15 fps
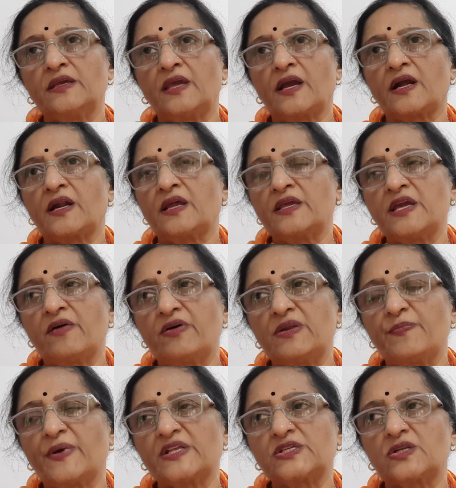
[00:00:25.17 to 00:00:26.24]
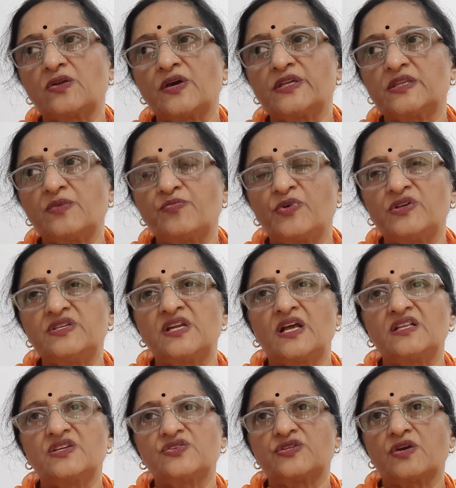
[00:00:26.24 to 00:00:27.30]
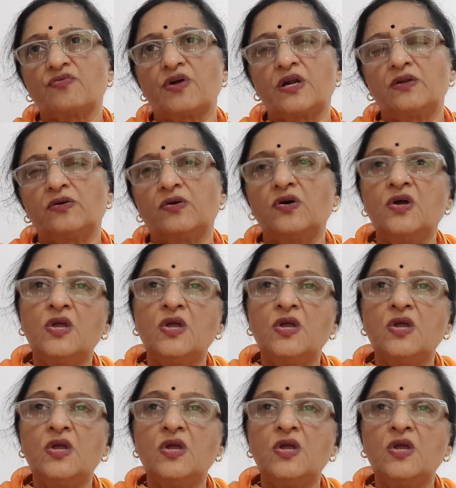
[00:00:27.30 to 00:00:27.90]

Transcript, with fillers: ఎక్కడ ఎవరి పంచలో అయితే భోజనాలు చేసేవాళ్ళు